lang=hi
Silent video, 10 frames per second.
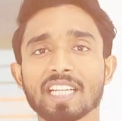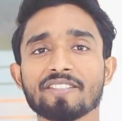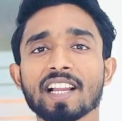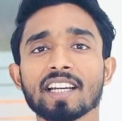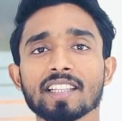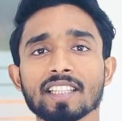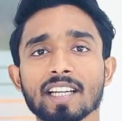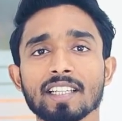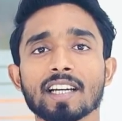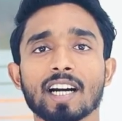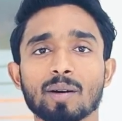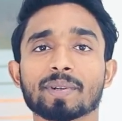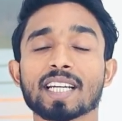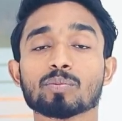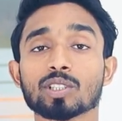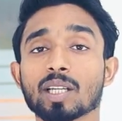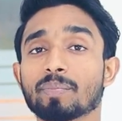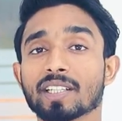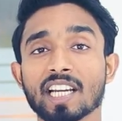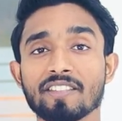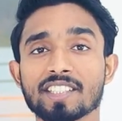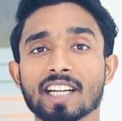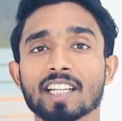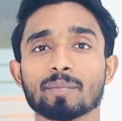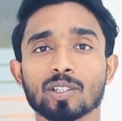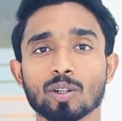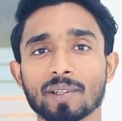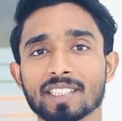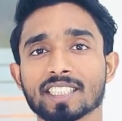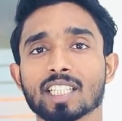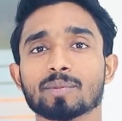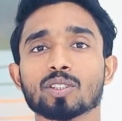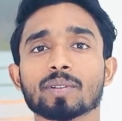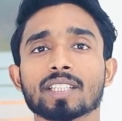के लिए फिलहाल इतना ही आपका इस मुद्दे पे क्या विचार है हमें कमेंट सेक्शन जरूर